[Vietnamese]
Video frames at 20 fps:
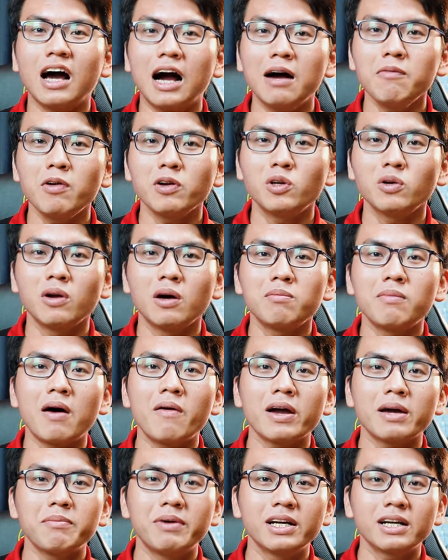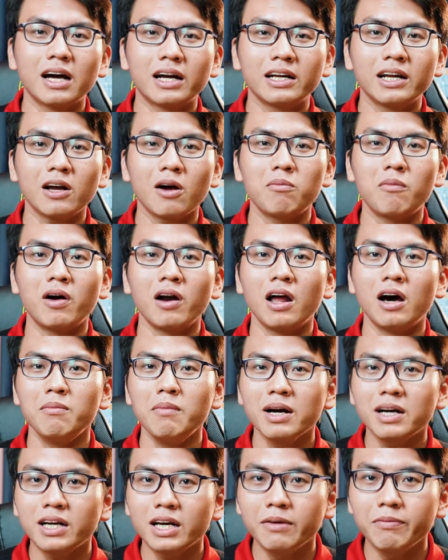ấn vào chuông thông báo ngay bên cạnh để không bỏ lỡ
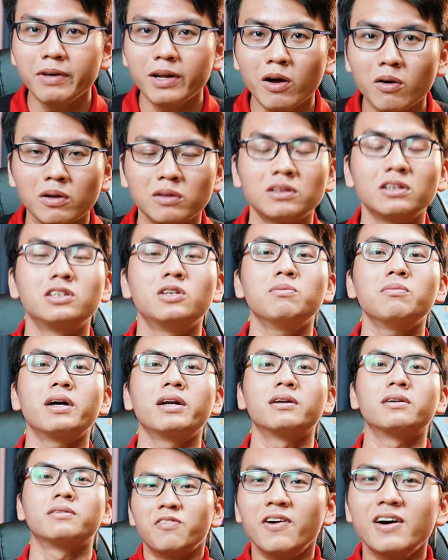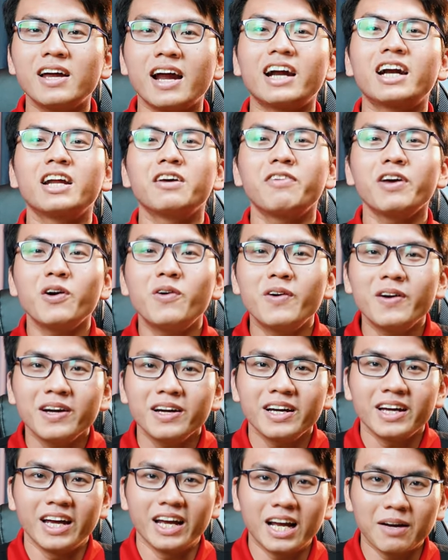bất kỳ video nào từ chúng mình Phương Thành Review,
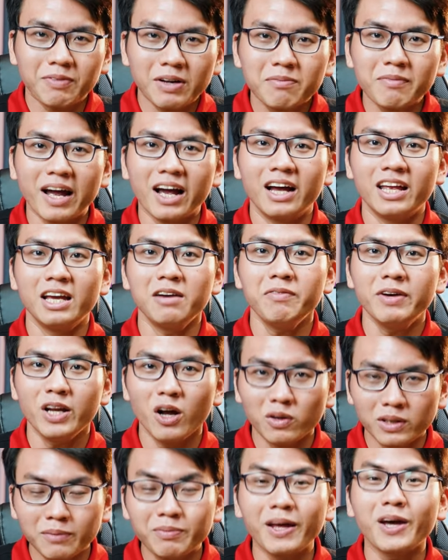hẹn gặp các bạn ở những video tiếp